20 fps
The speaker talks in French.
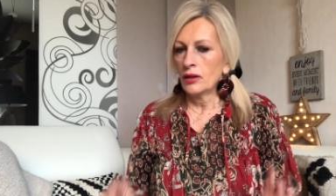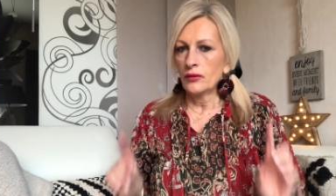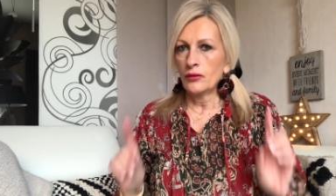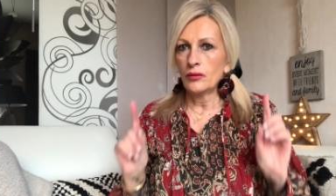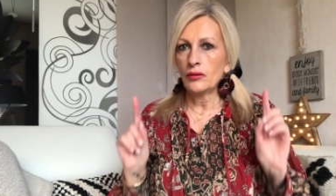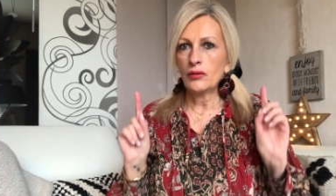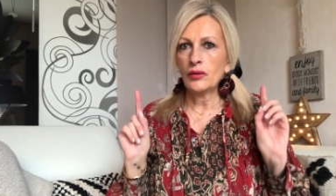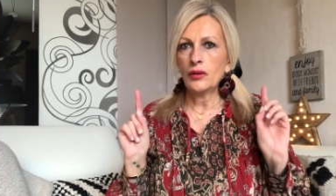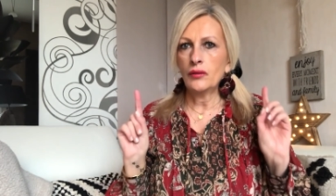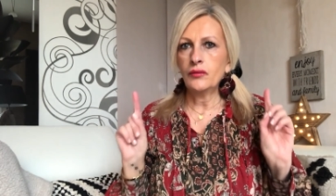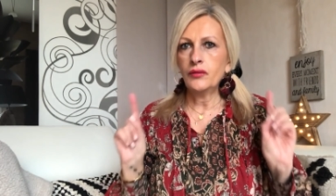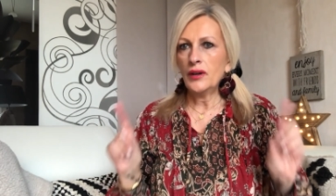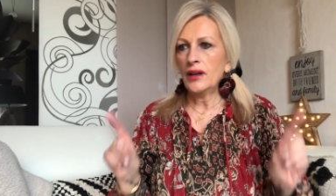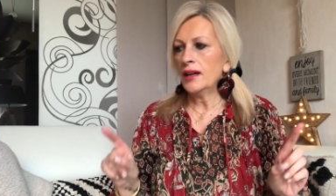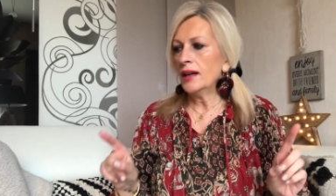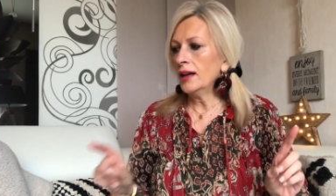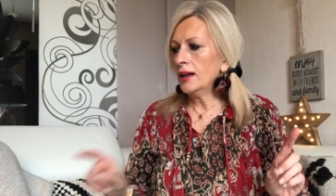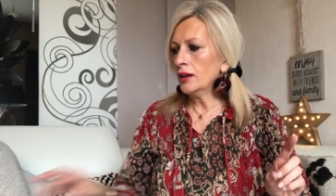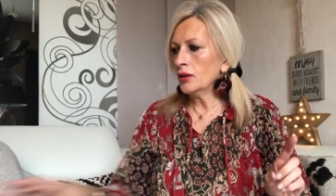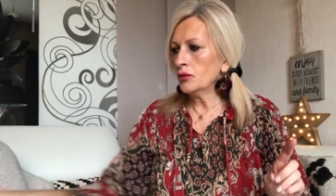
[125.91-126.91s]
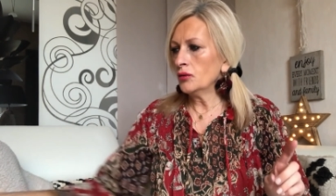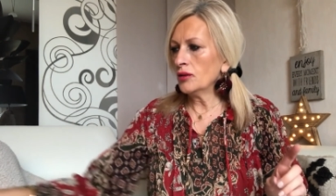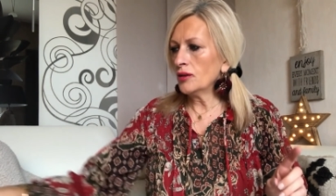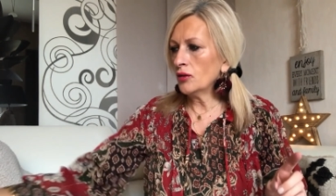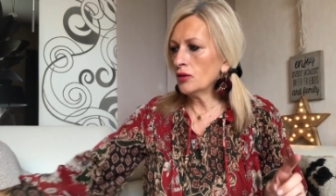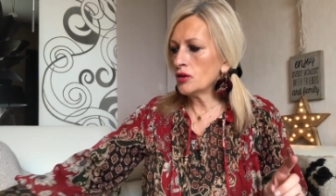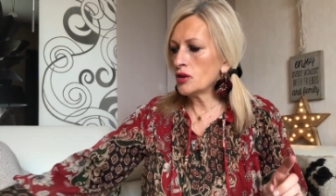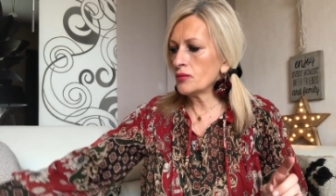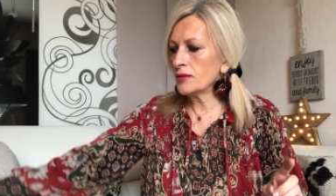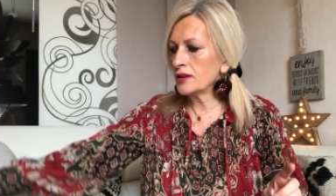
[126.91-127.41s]
Donc, voilà. Donc,
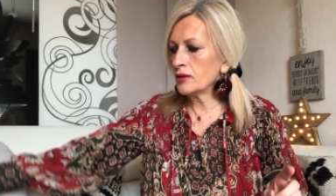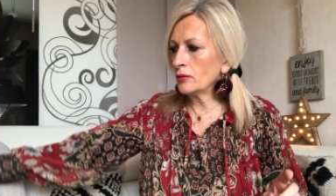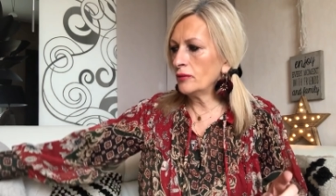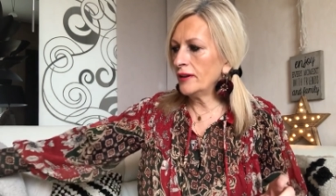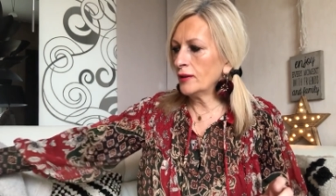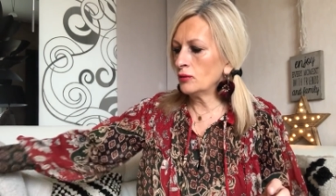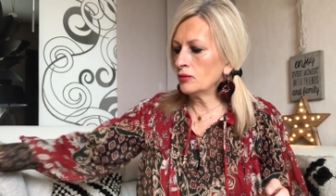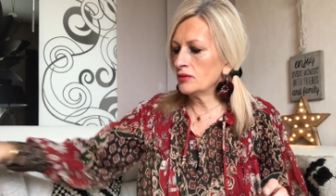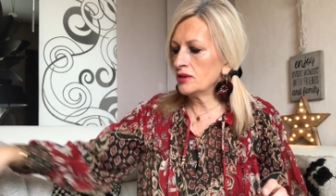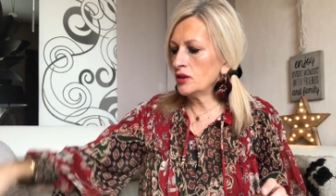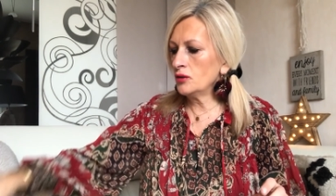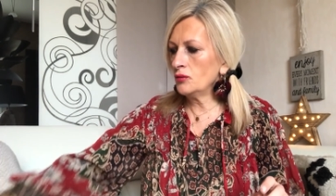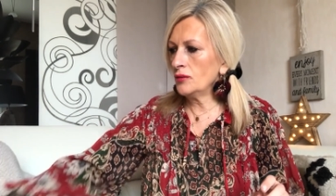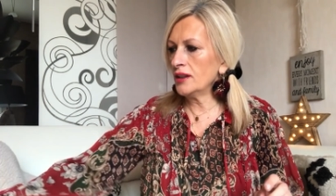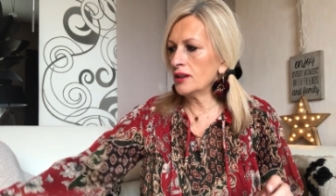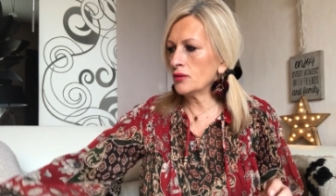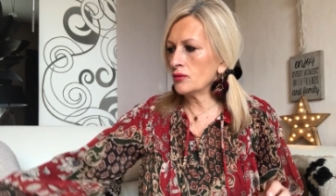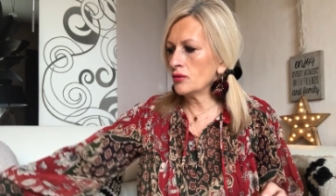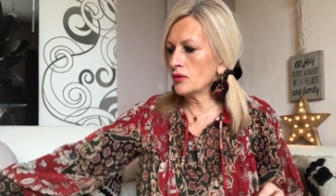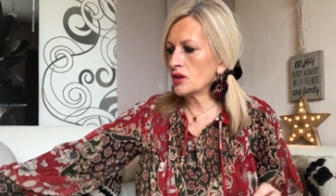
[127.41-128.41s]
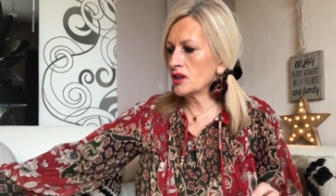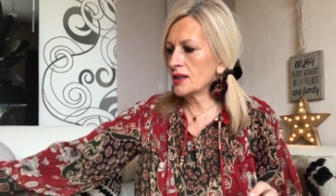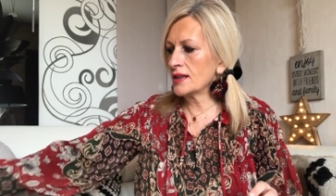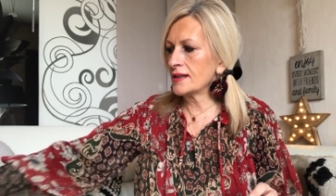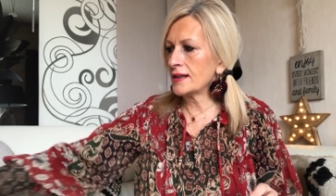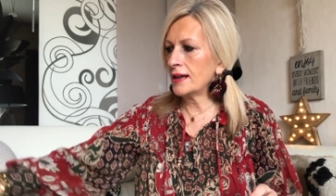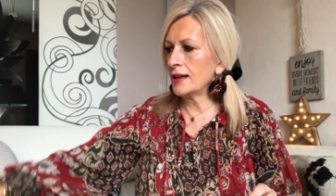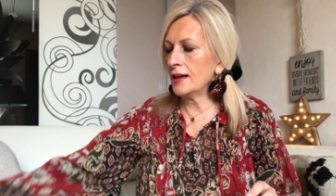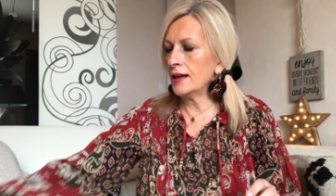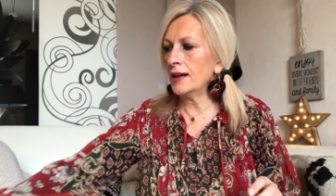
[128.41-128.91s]
ensuite, on va continuer chez
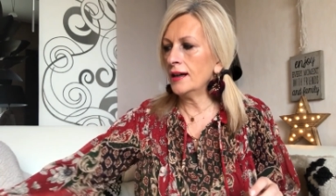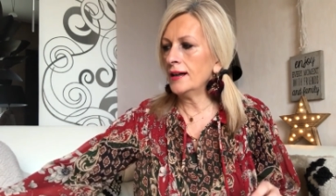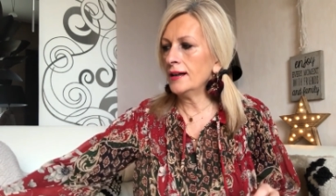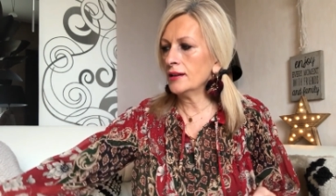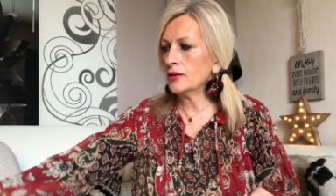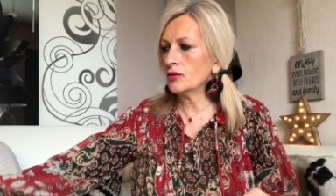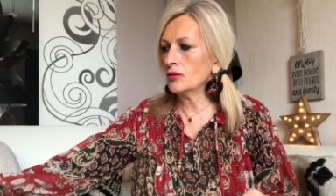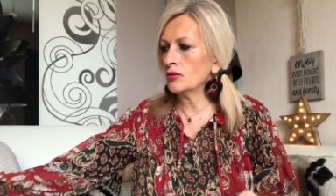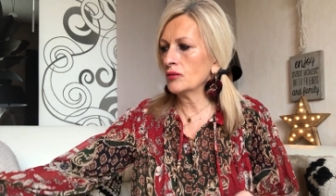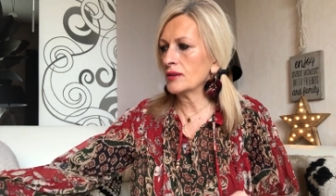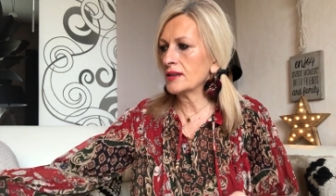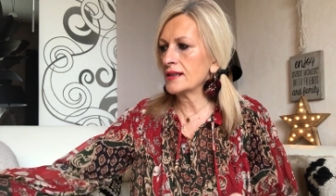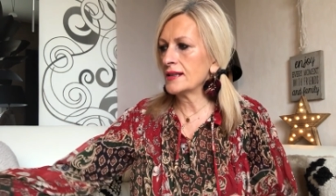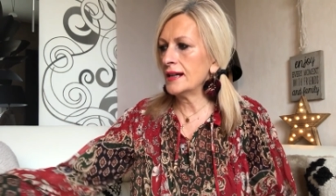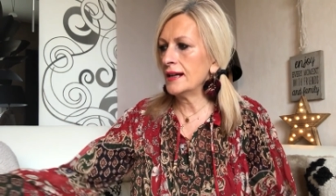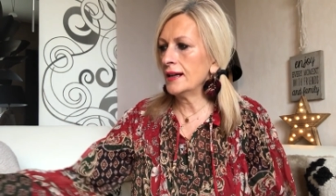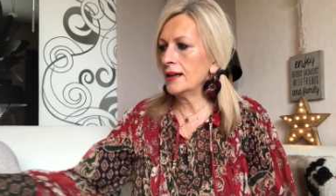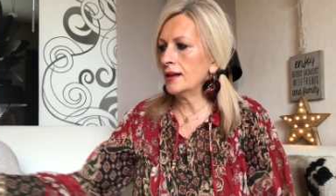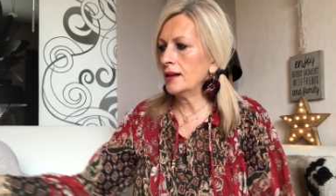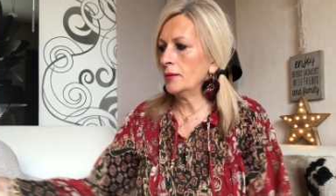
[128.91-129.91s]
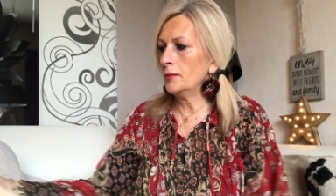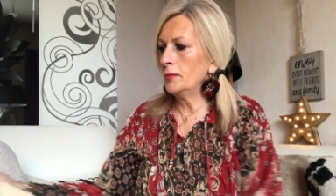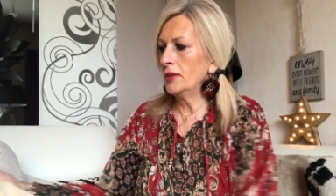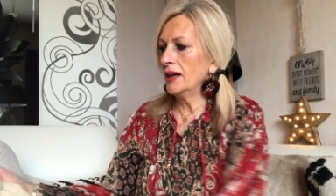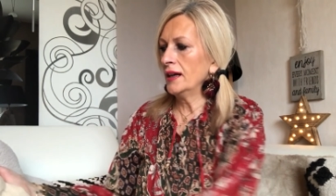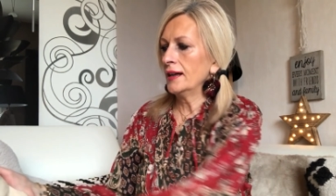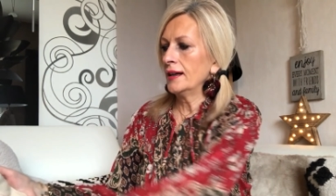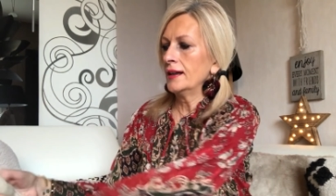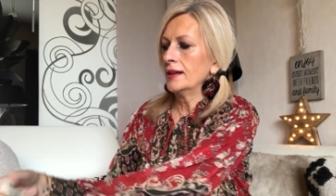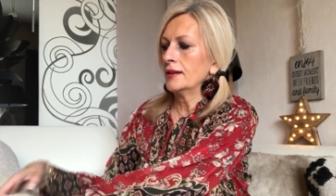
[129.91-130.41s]
Zara. Donc, Zara,
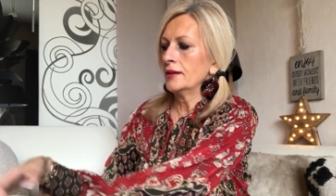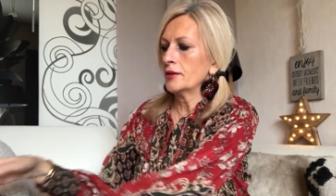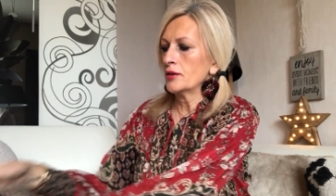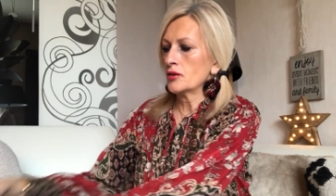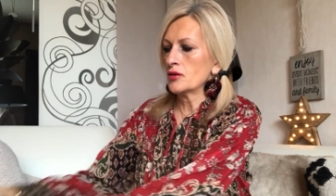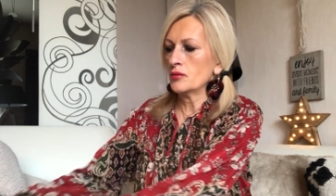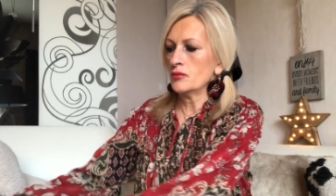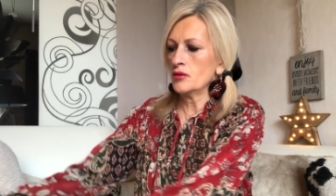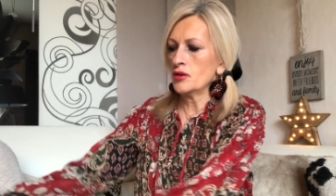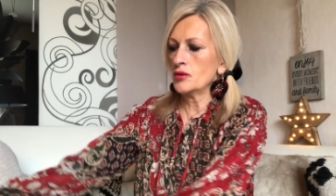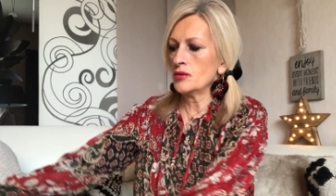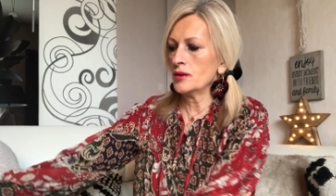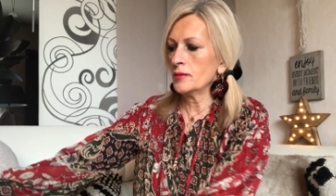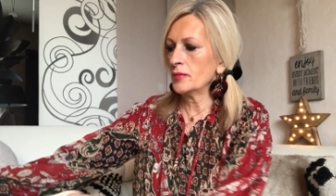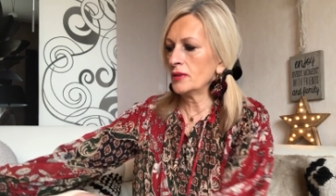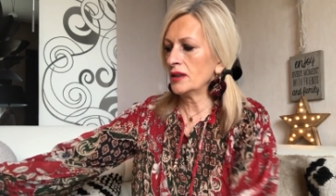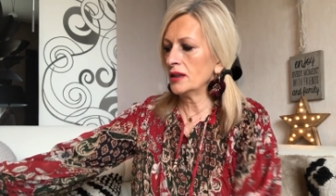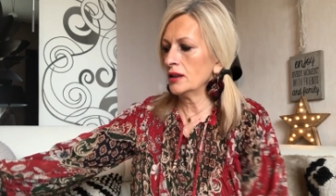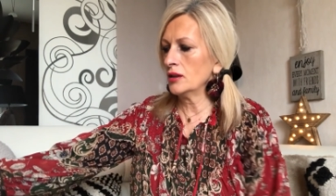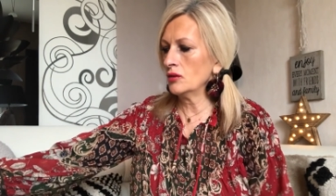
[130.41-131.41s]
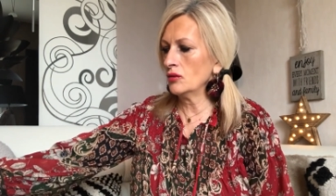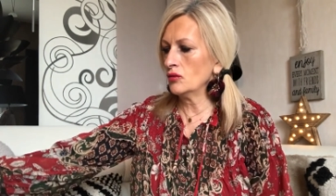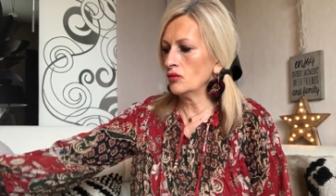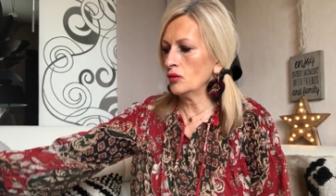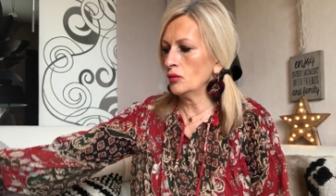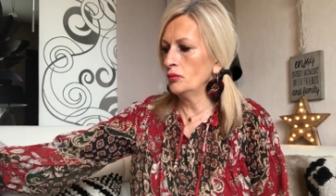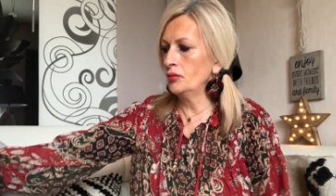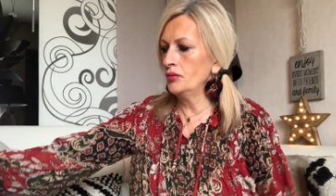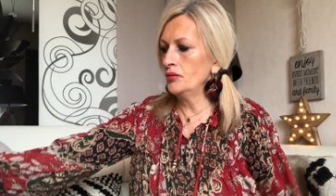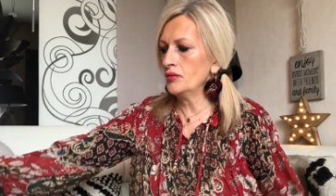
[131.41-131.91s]
pareil, je me suis pris
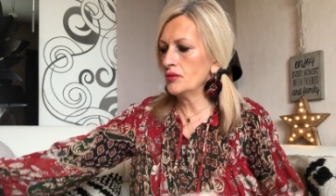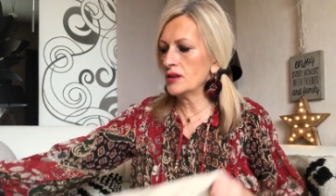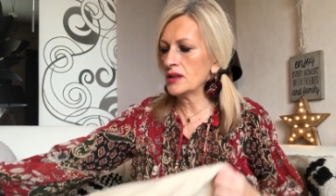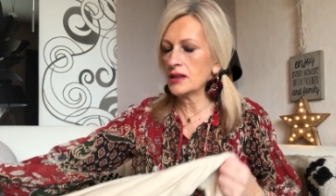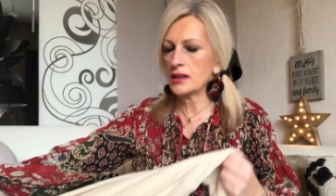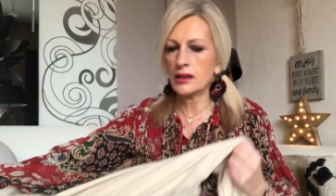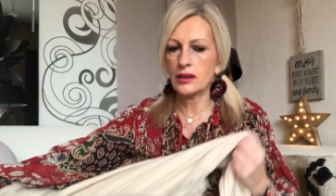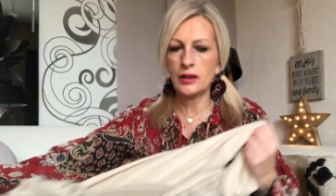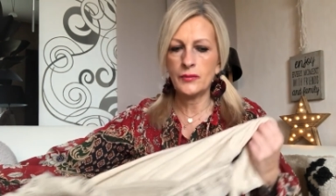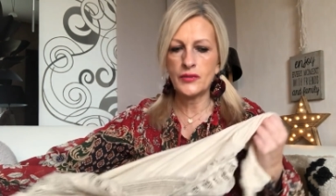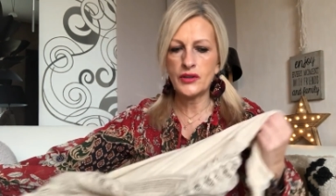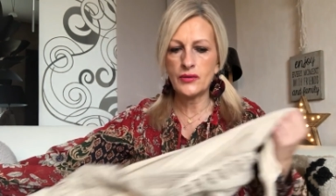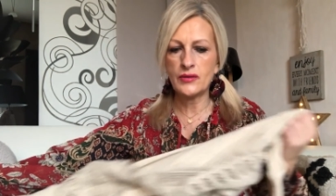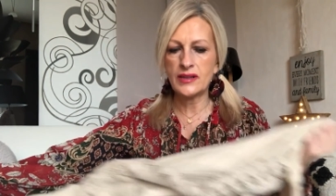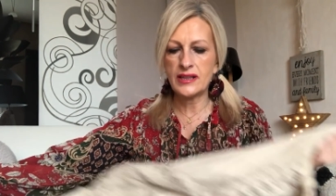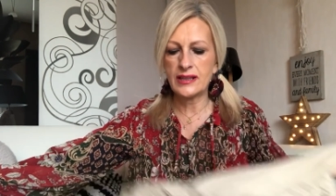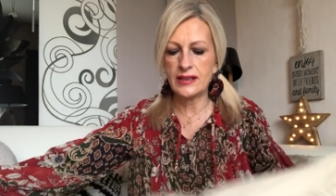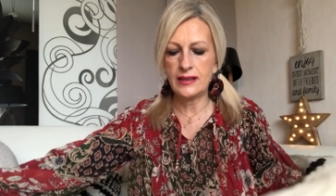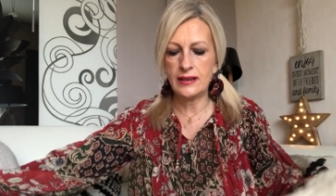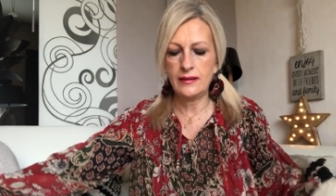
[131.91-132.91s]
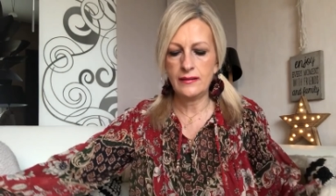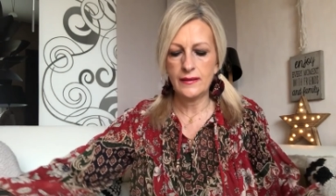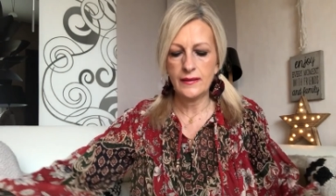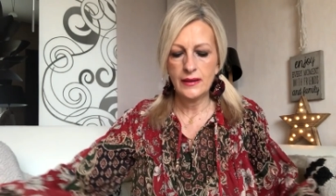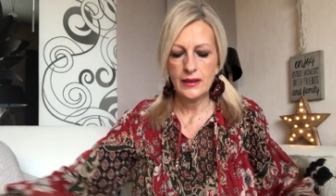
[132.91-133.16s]
une blouse comme ceci.